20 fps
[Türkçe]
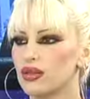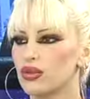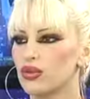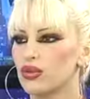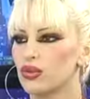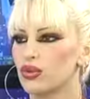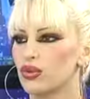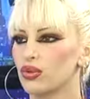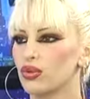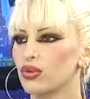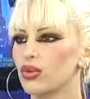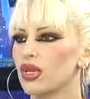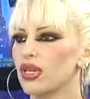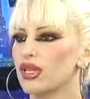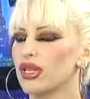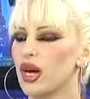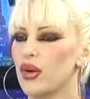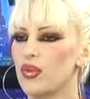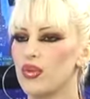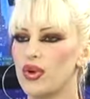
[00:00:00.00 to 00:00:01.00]
düşünün,
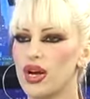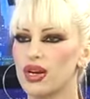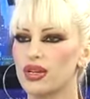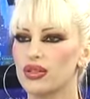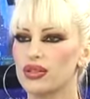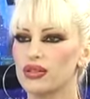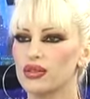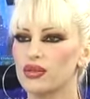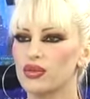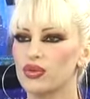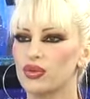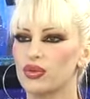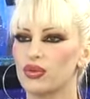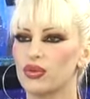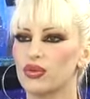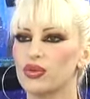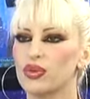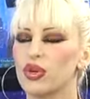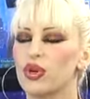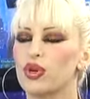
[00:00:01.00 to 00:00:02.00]
yaprakları
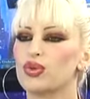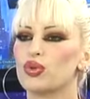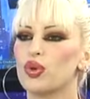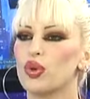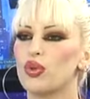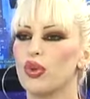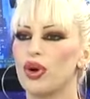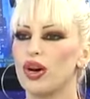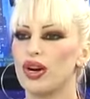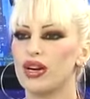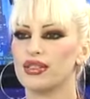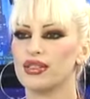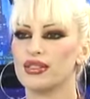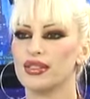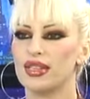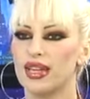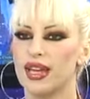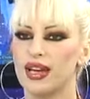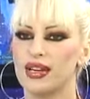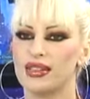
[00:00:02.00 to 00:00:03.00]
düşünün. Sonbaharda
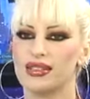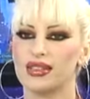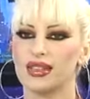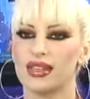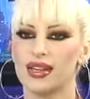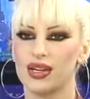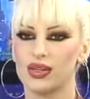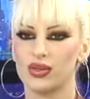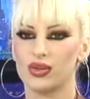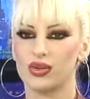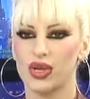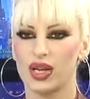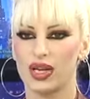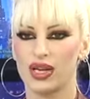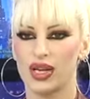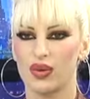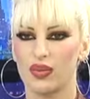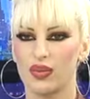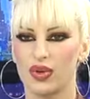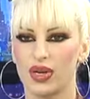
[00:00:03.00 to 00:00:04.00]
teker teker düşen
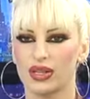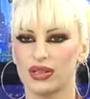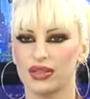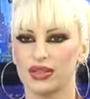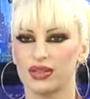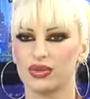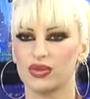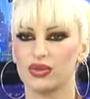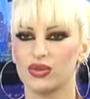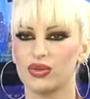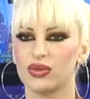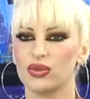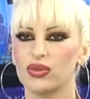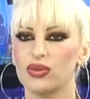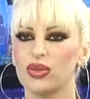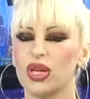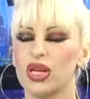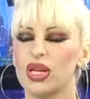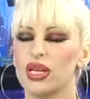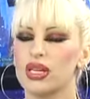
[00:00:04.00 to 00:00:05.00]
yaprakları düşünün.
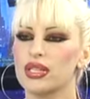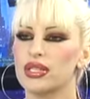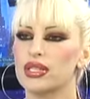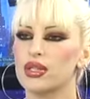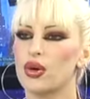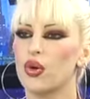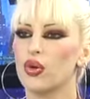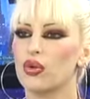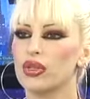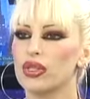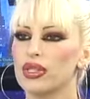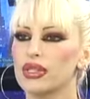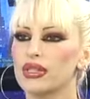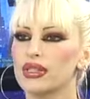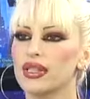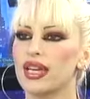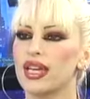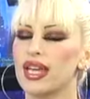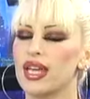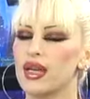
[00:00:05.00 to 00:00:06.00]
İşte onların
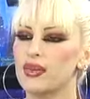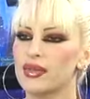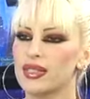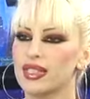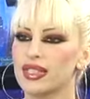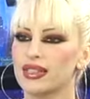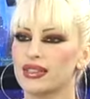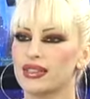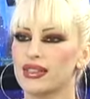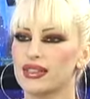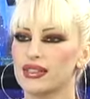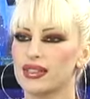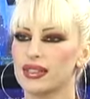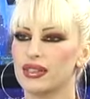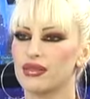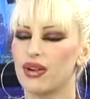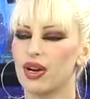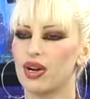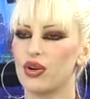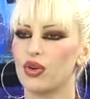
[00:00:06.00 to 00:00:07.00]
da hepsinin kaderi
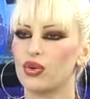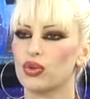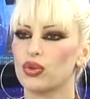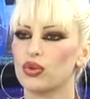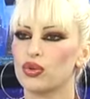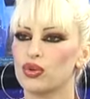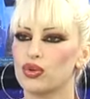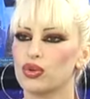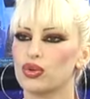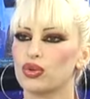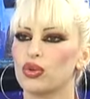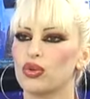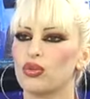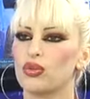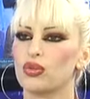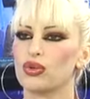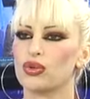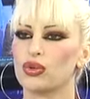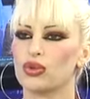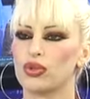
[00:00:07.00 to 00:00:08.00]
var. O küçücük
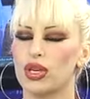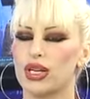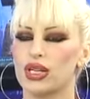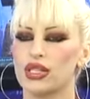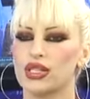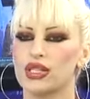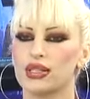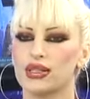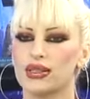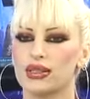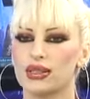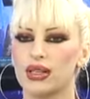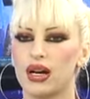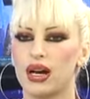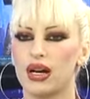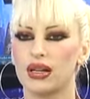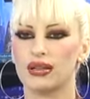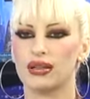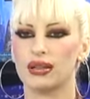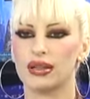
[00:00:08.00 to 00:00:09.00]
tomurcuktan çıktığı
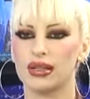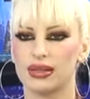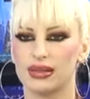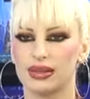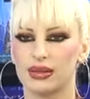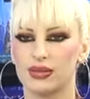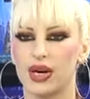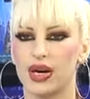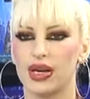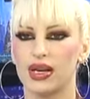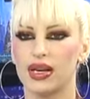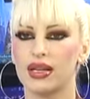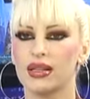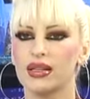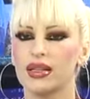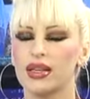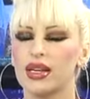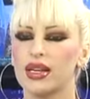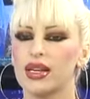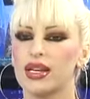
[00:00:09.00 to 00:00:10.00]
andan itibaren
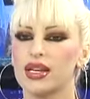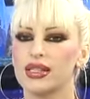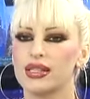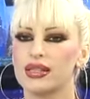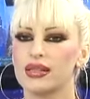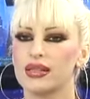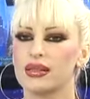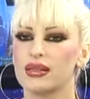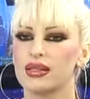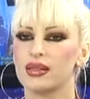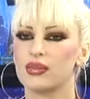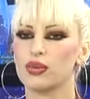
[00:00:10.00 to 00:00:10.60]
sararıp